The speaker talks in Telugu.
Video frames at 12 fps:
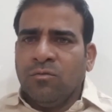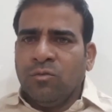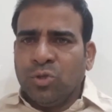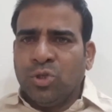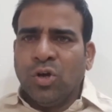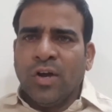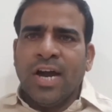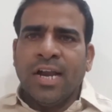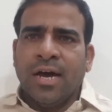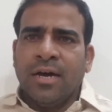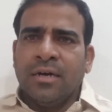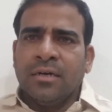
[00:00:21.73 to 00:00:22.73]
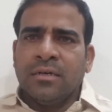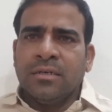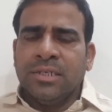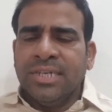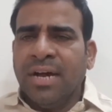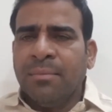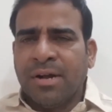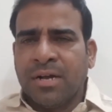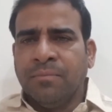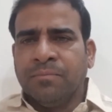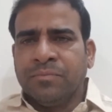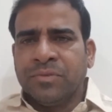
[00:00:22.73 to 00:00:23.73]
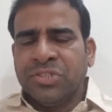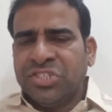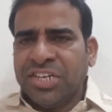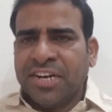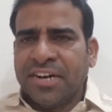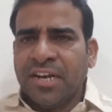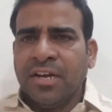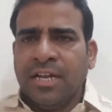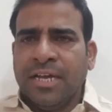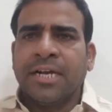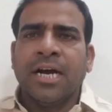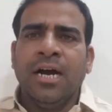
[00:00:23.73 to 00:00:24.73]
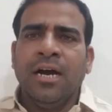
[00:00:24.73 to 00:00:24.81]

ఉద్యోగాల నియామకం జరగడం లేక